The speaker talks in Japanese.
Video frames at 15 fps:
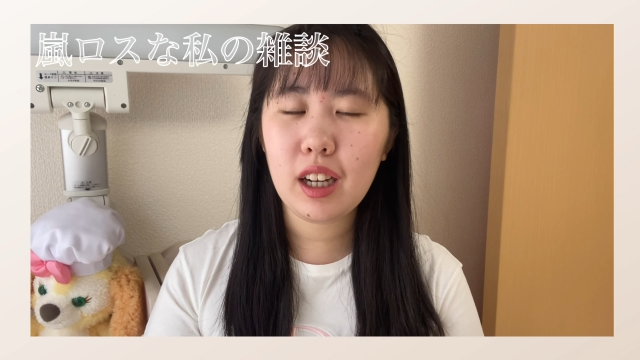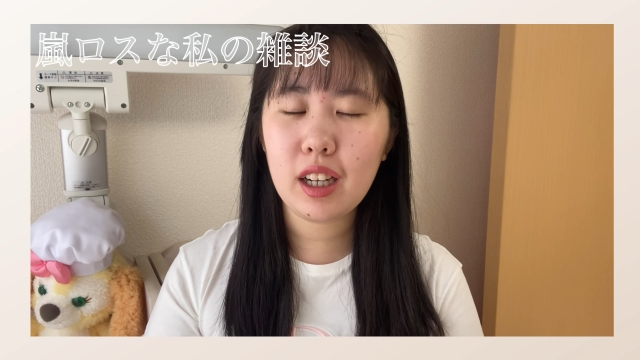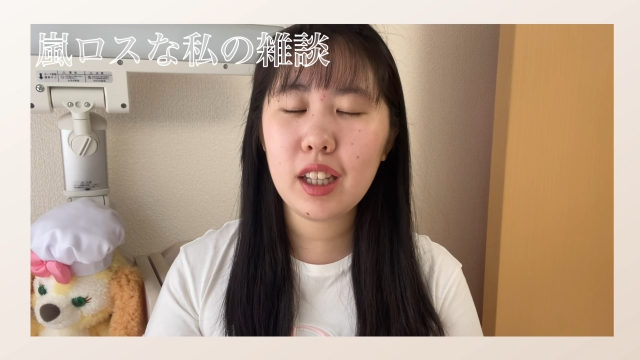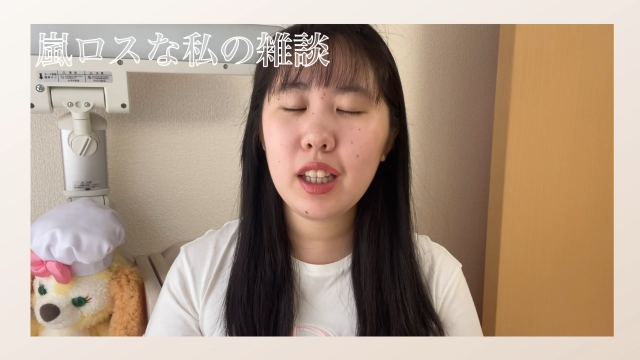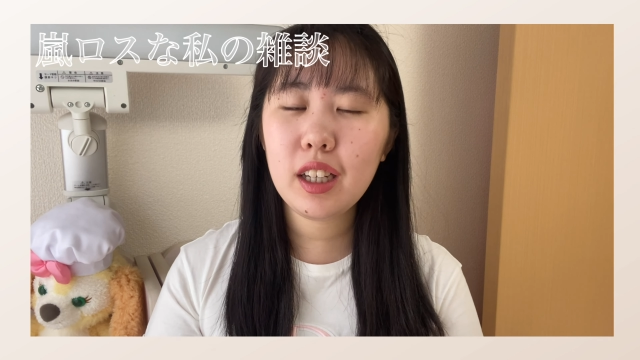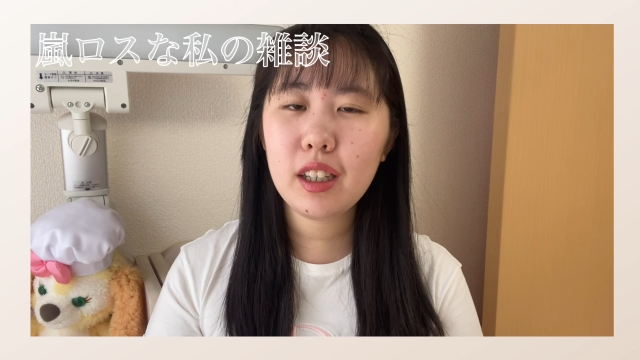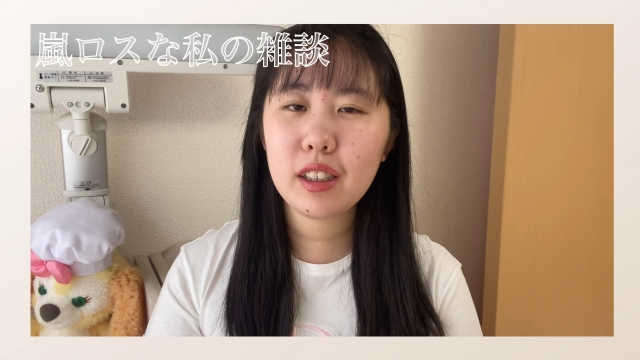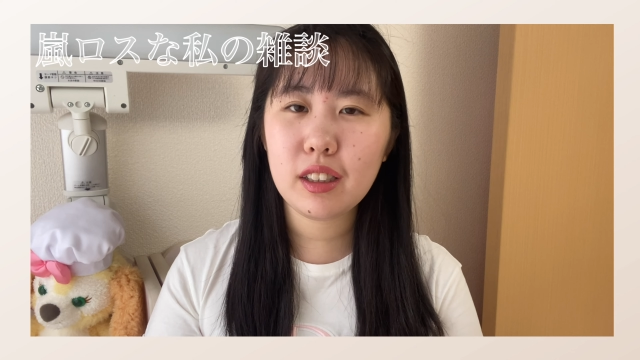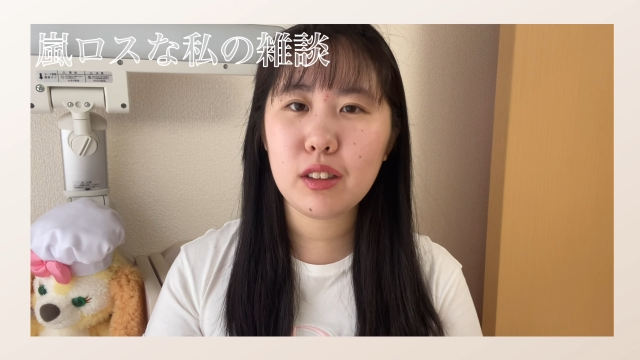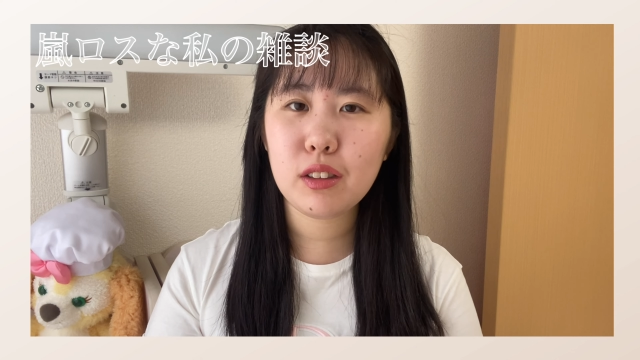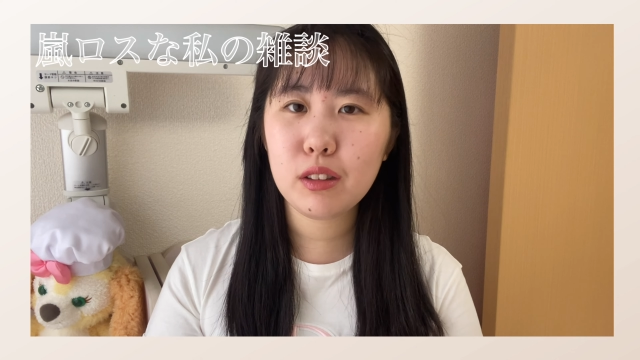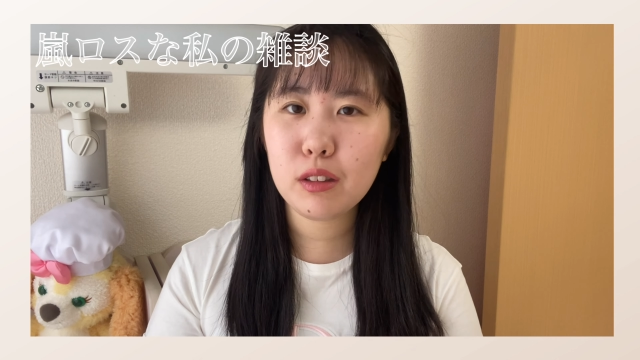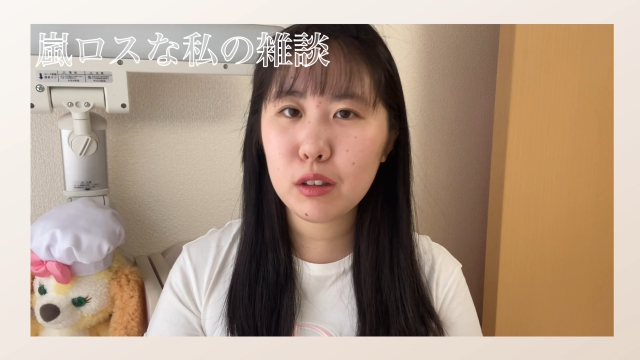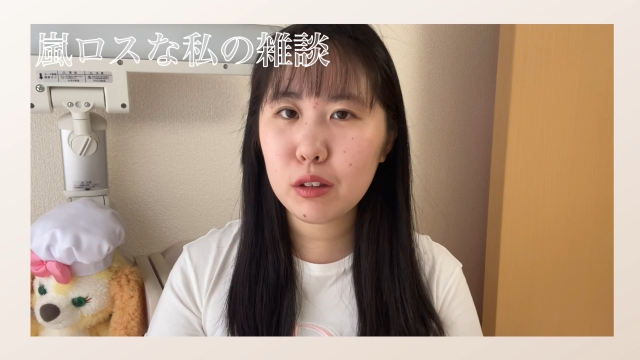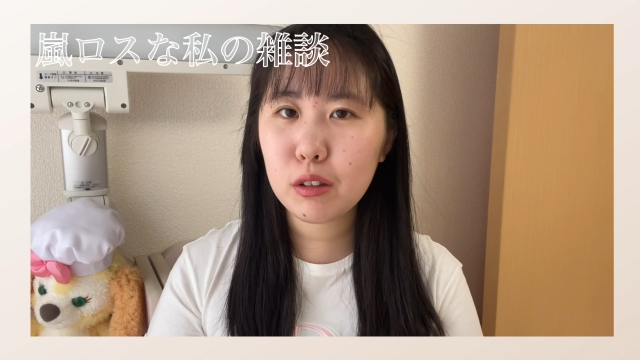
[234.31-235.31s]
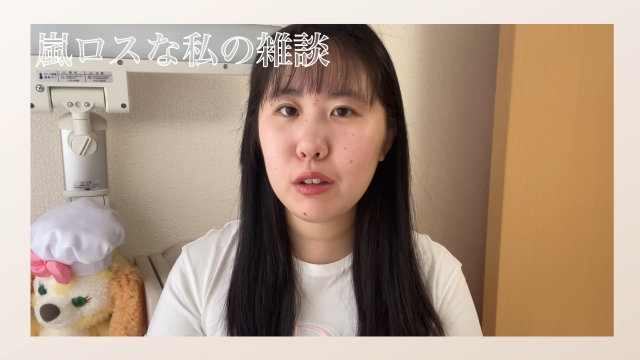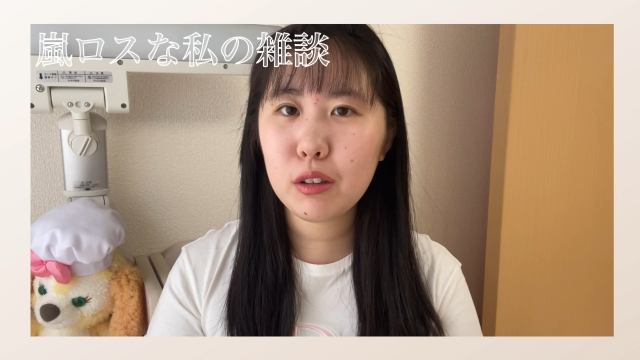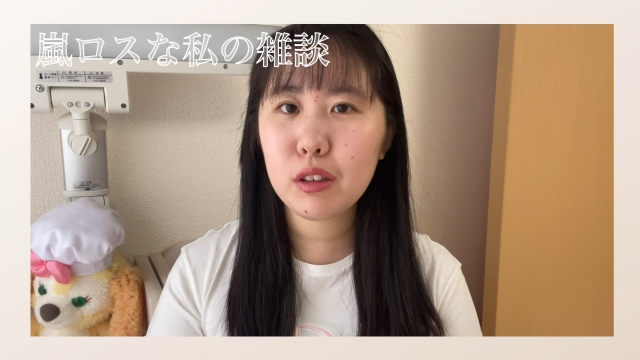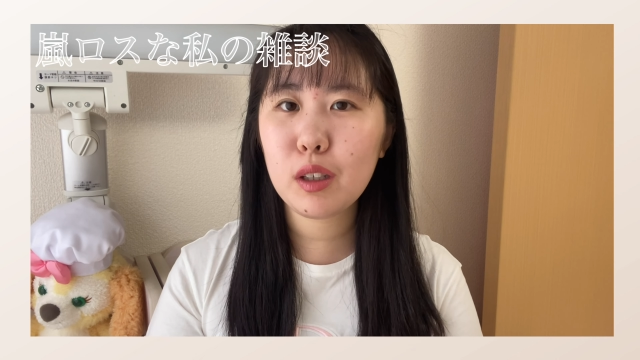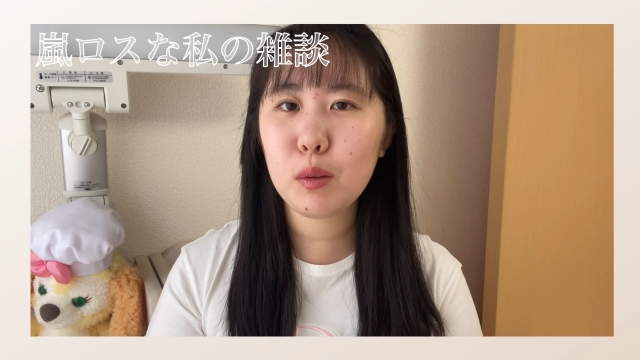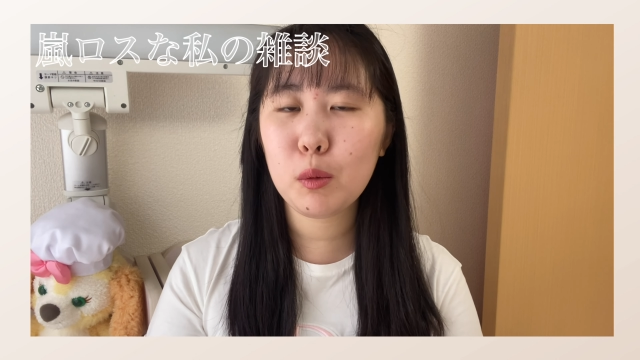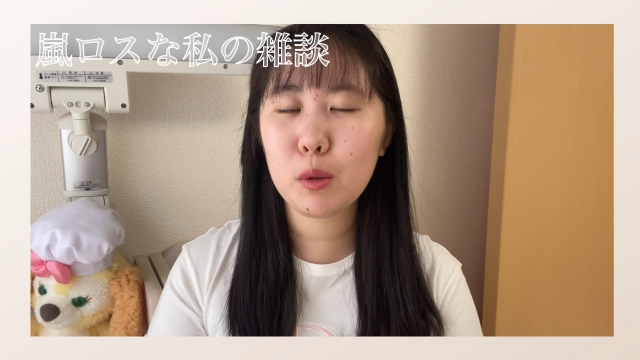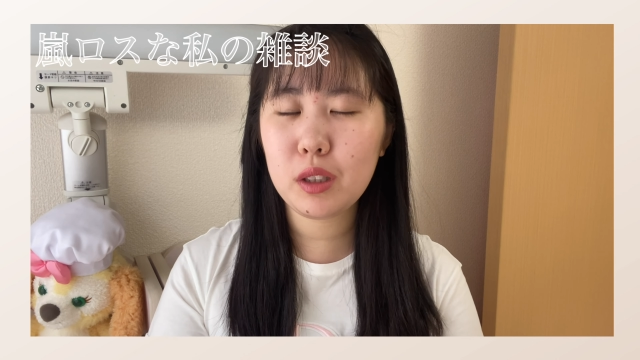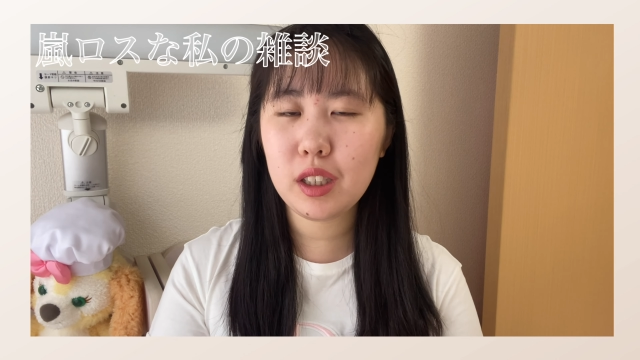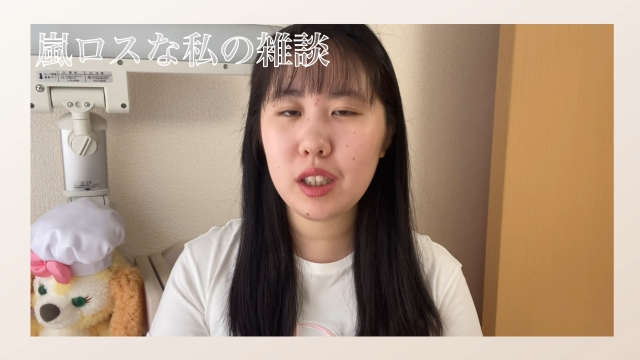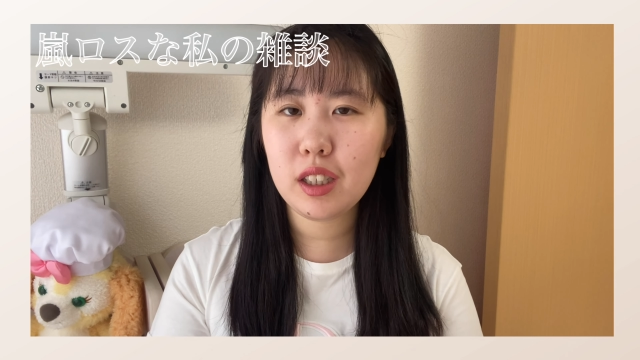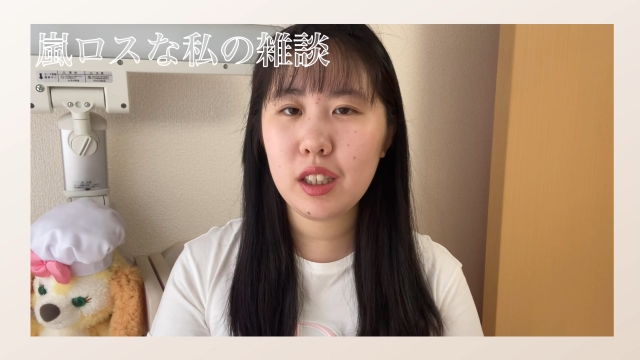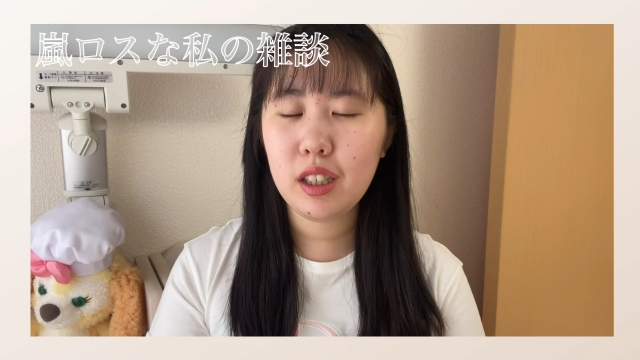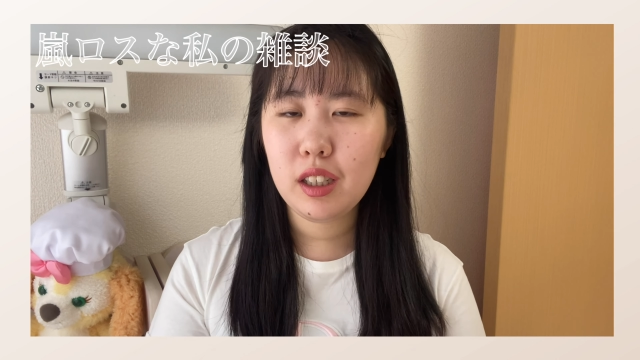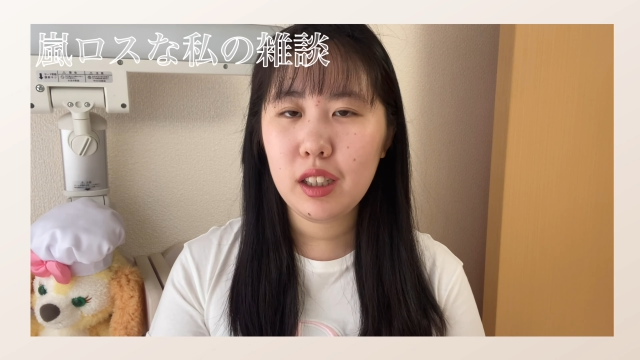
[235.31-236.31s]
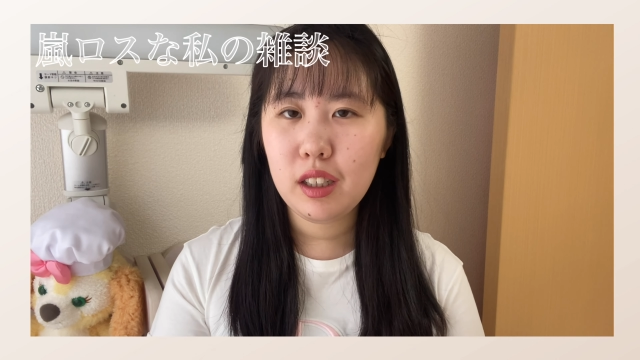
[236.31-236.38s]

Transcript: 明けてからずっとそういう気持ち